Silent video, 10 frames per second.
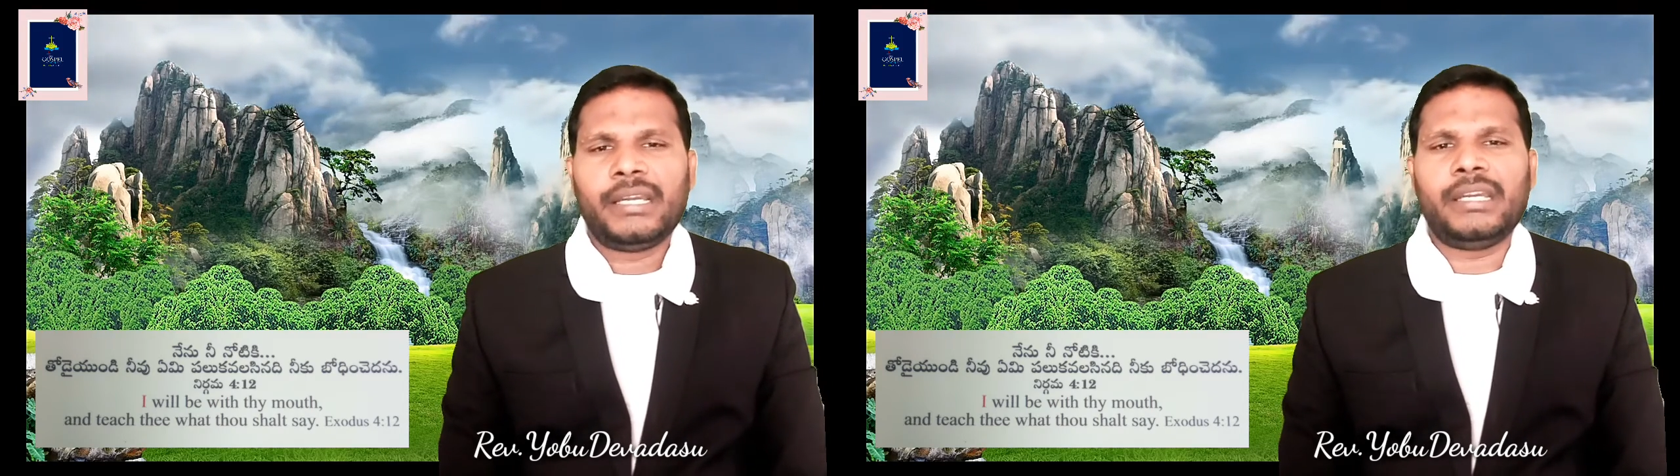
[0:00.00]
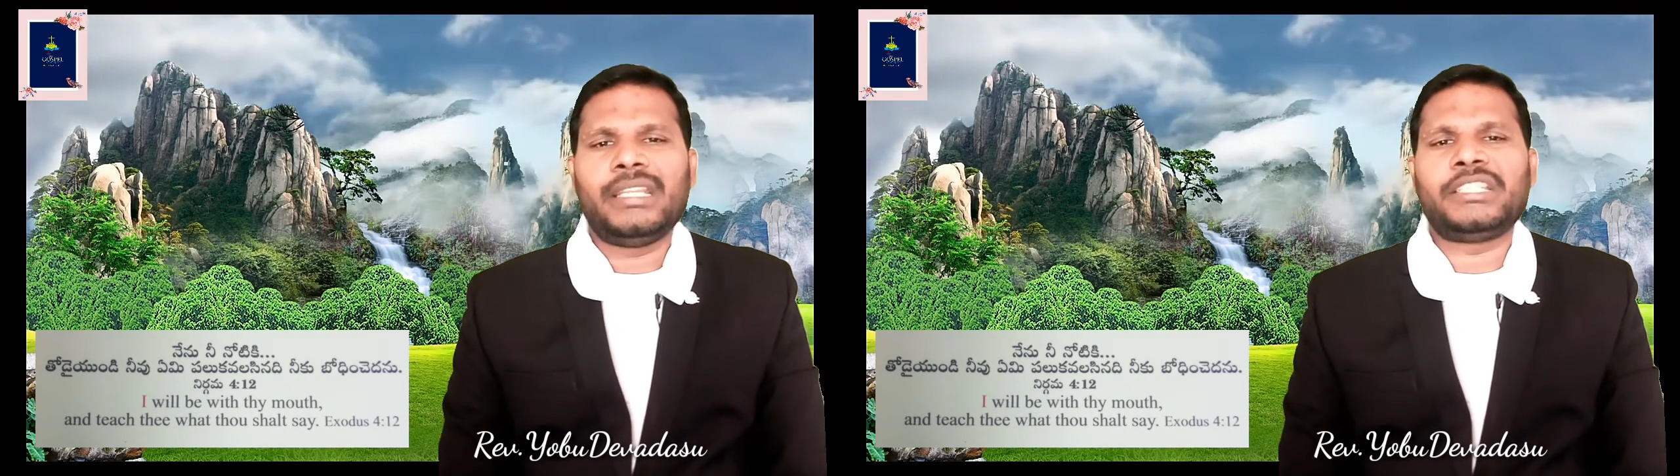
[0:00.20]

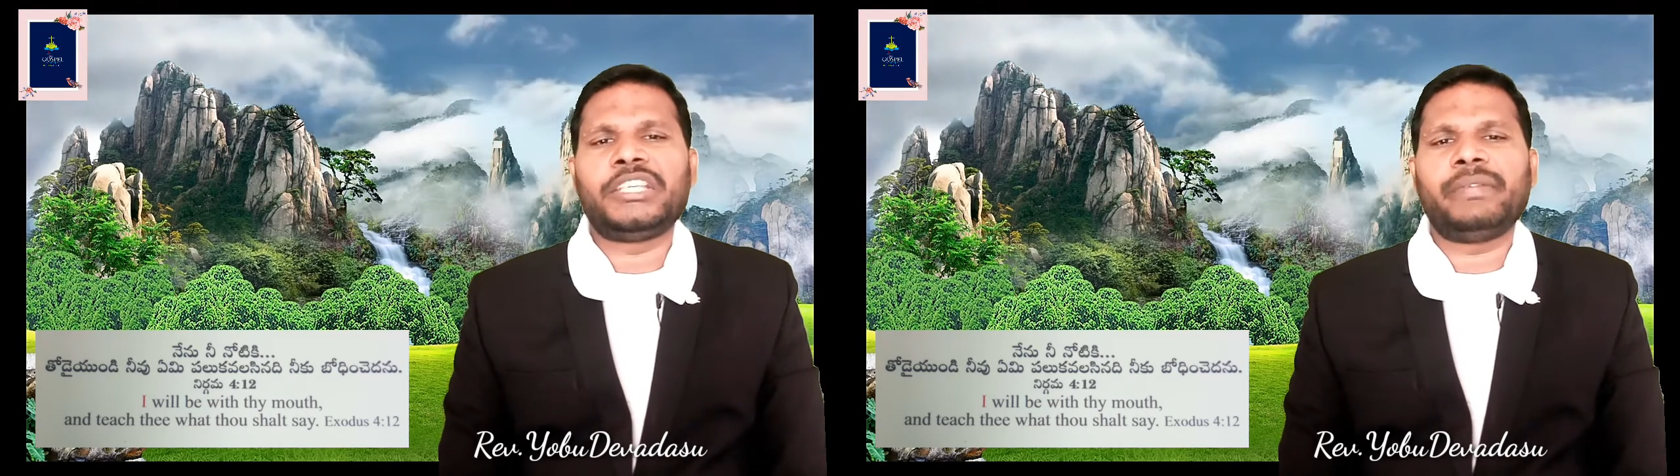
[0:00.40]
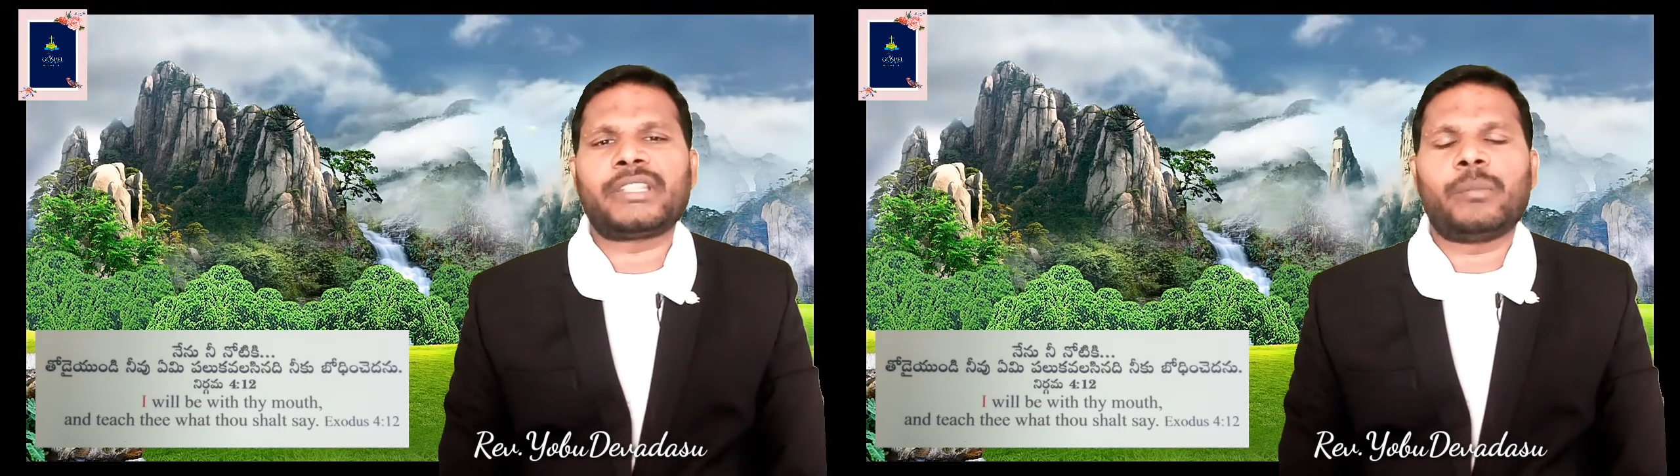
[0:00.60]
నీ
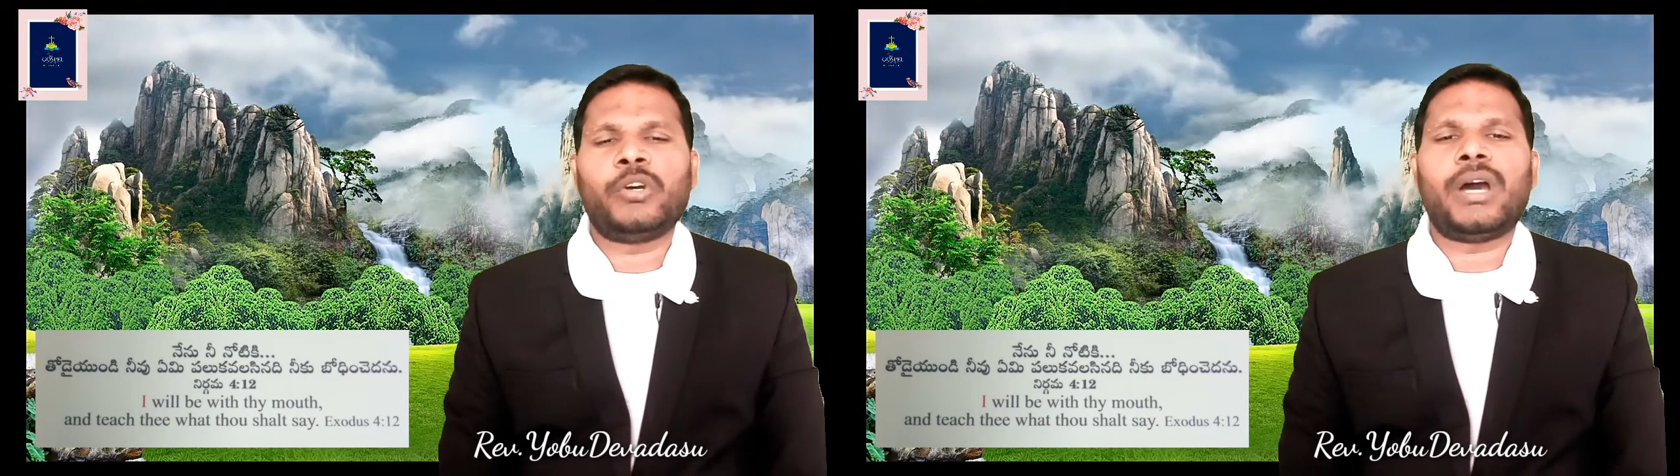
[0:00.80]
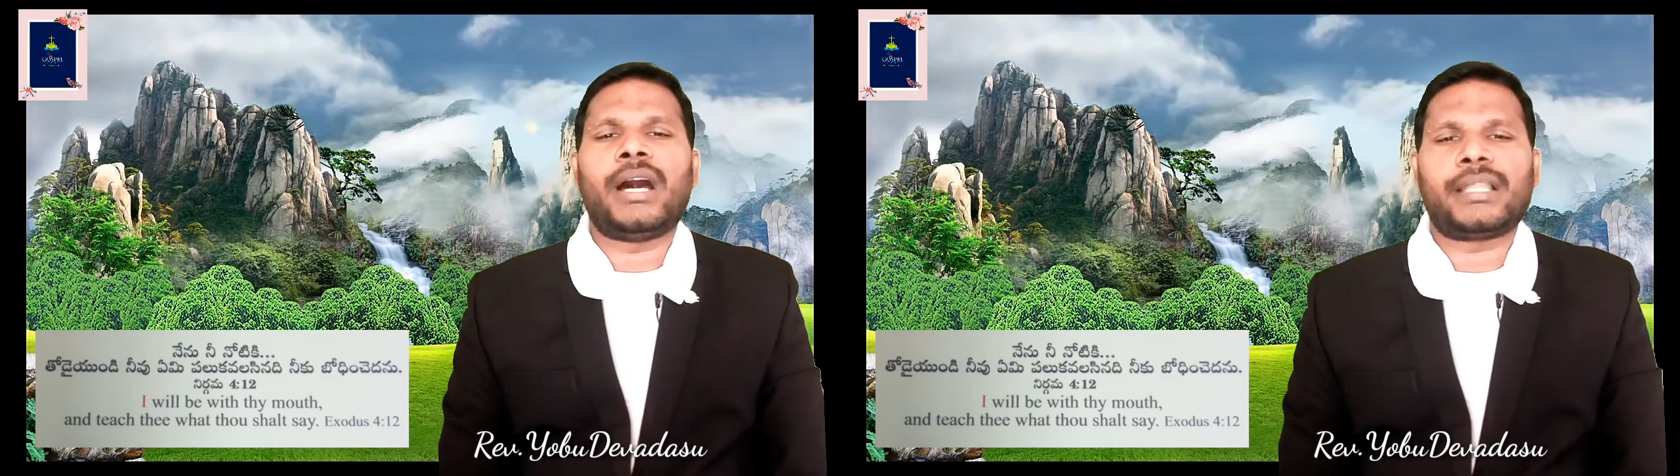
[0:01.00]

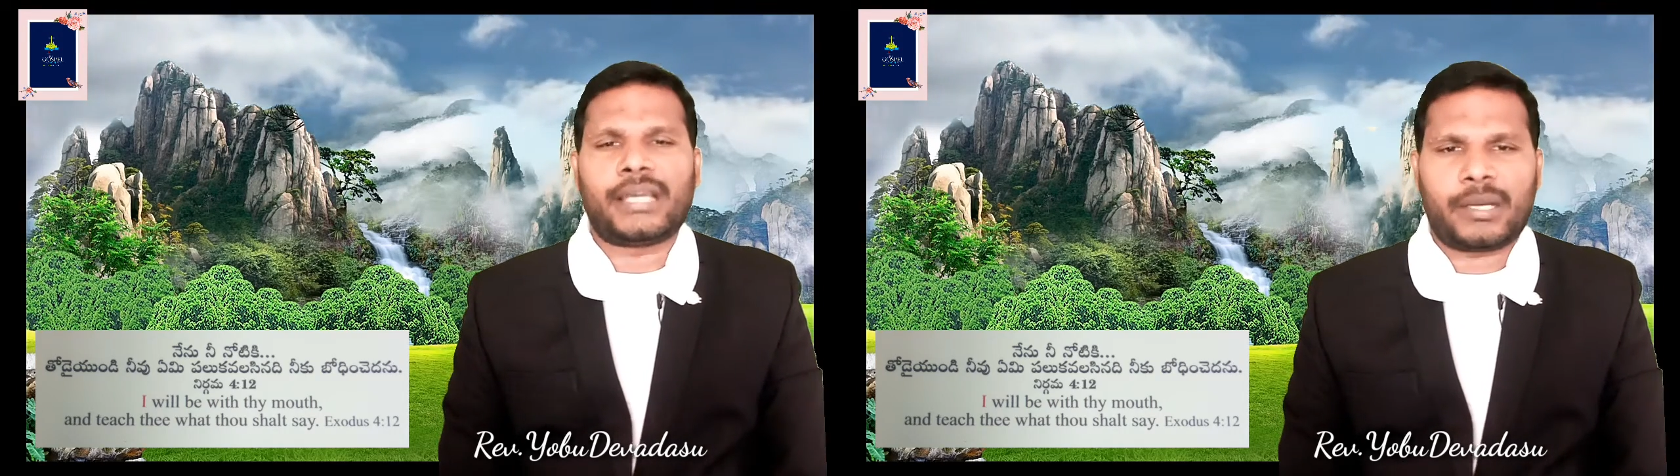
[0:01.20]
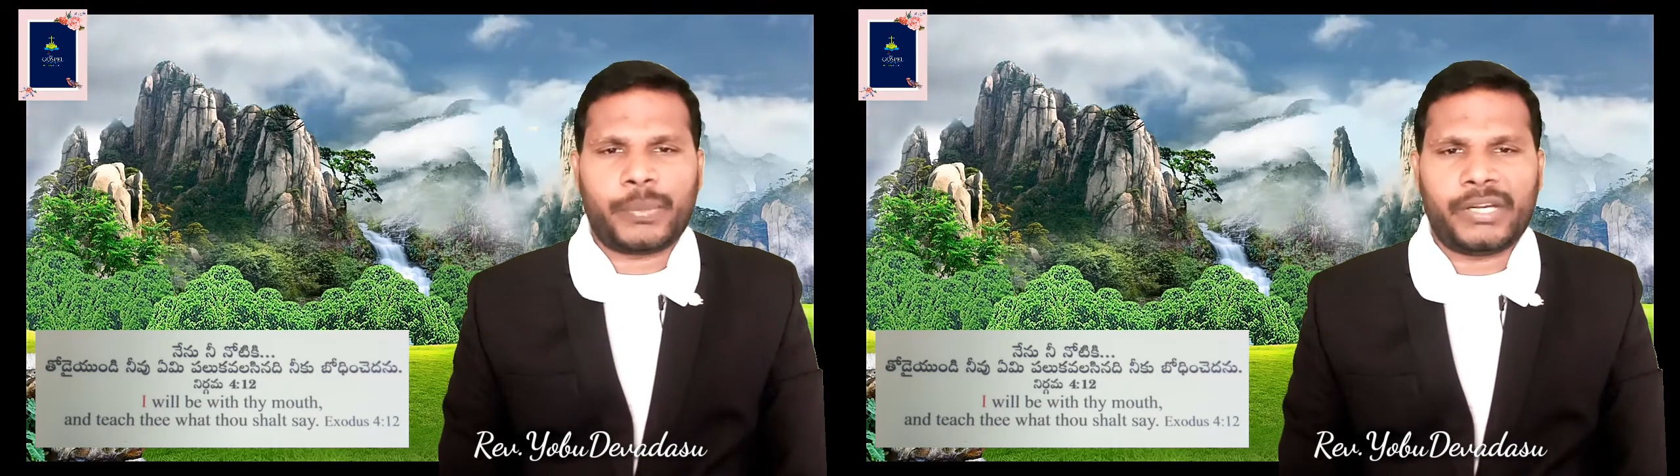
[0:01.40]
జీవితము
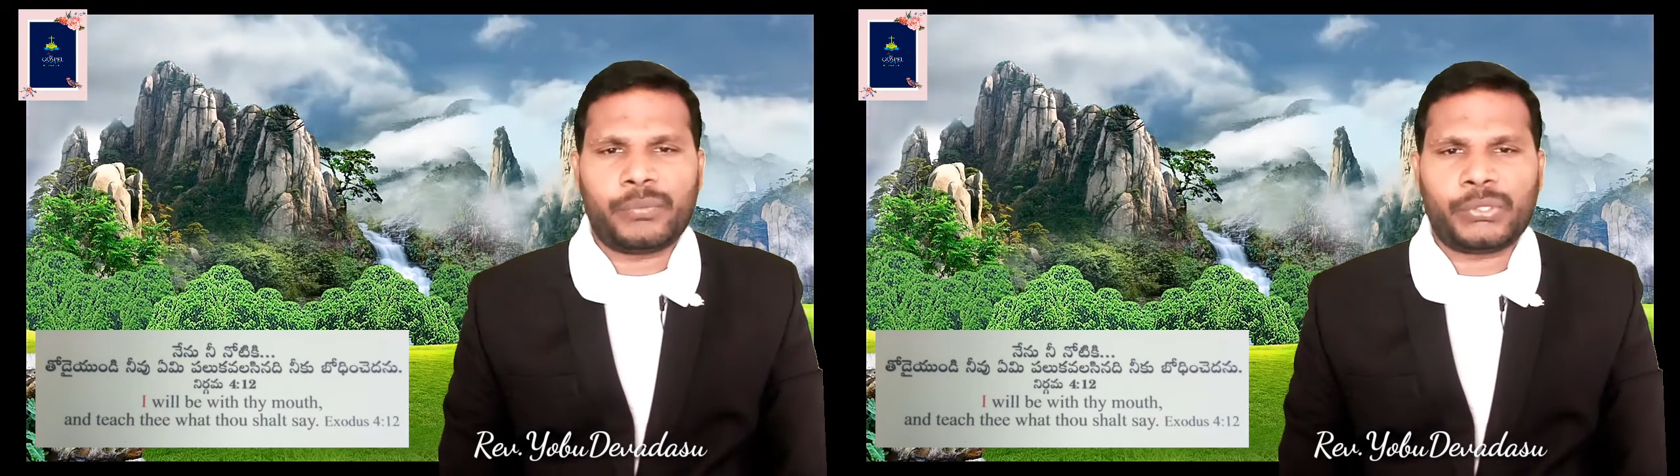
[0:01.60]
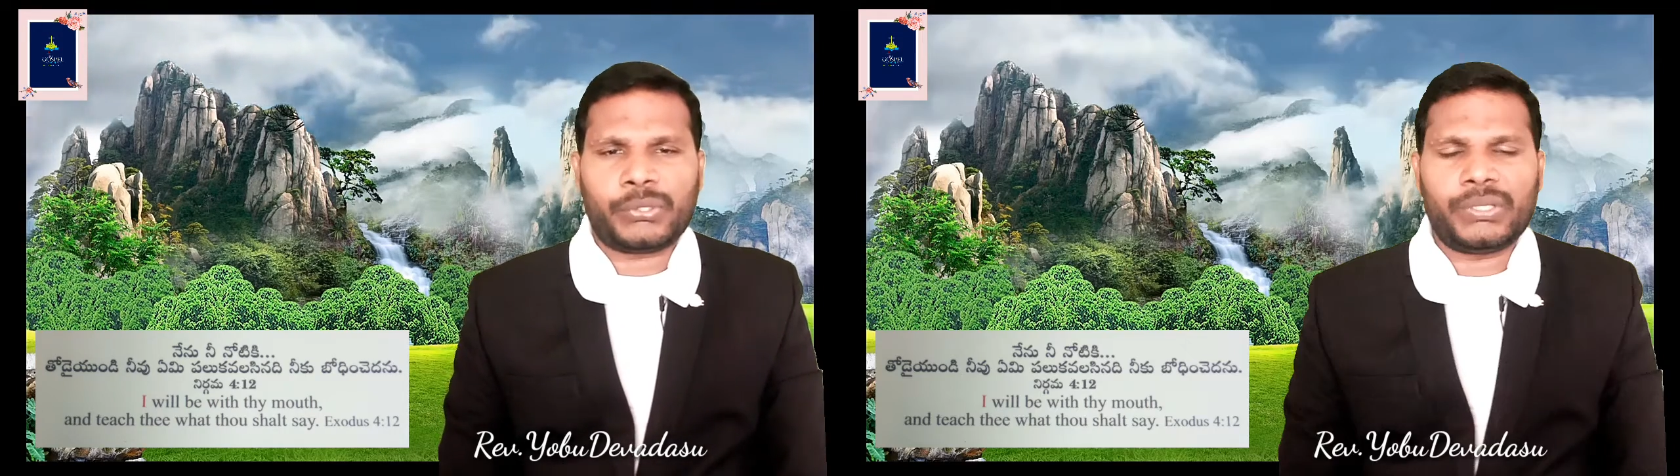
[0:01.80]
ఆధారపడి
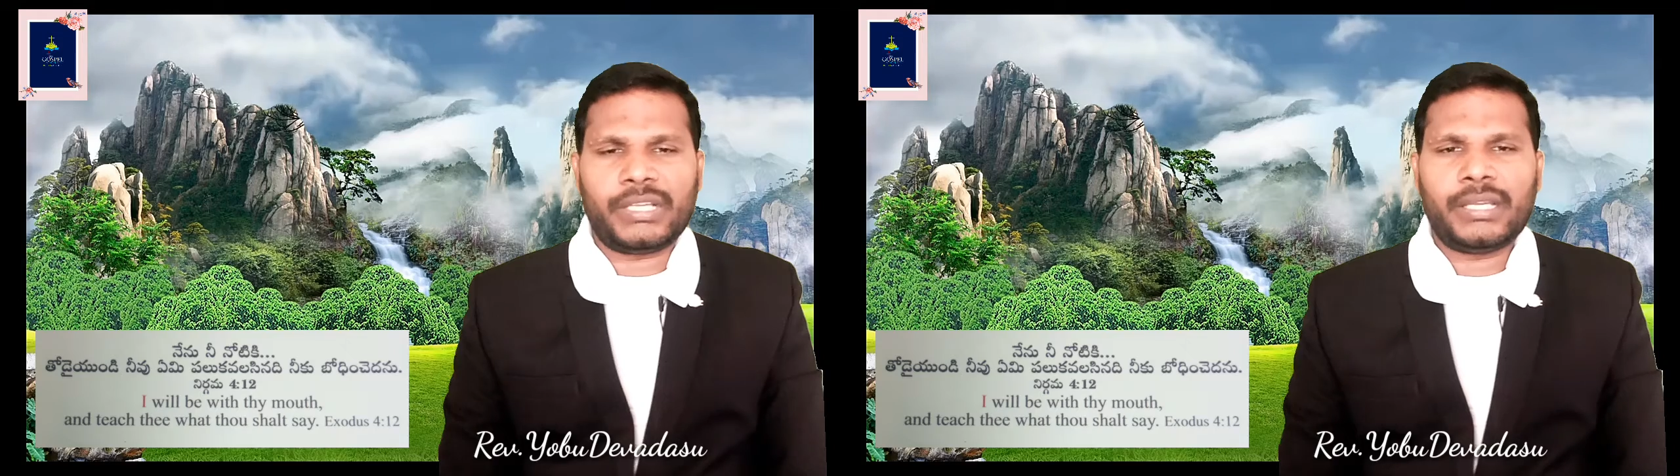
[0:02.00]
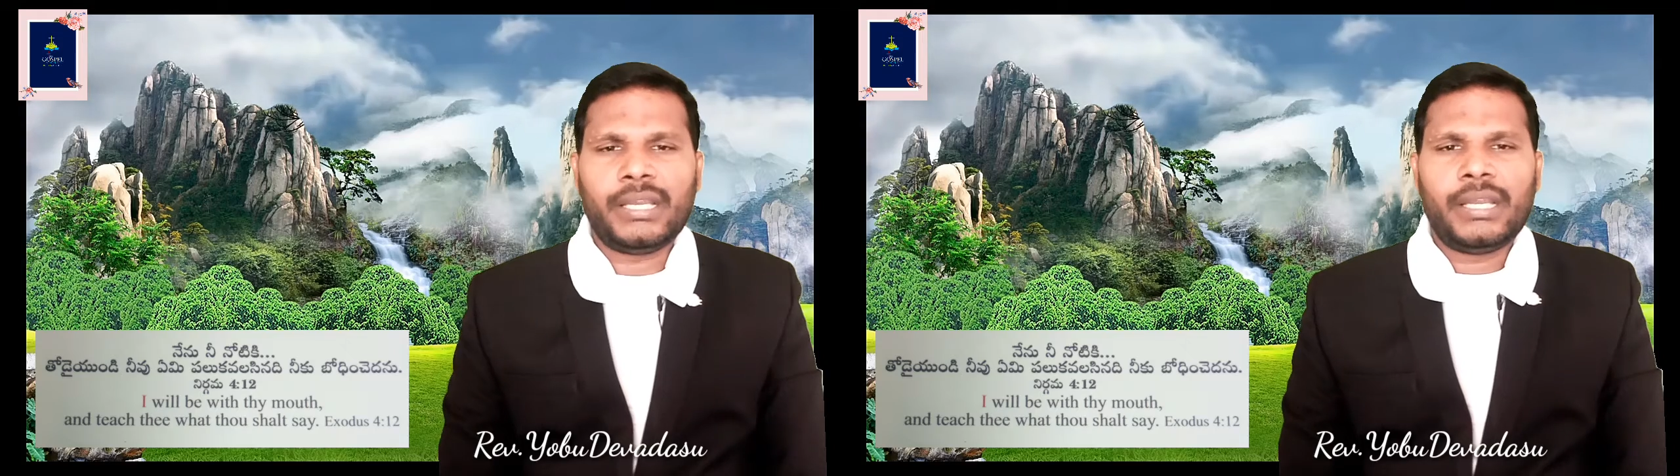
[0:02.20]
ఉంటుంది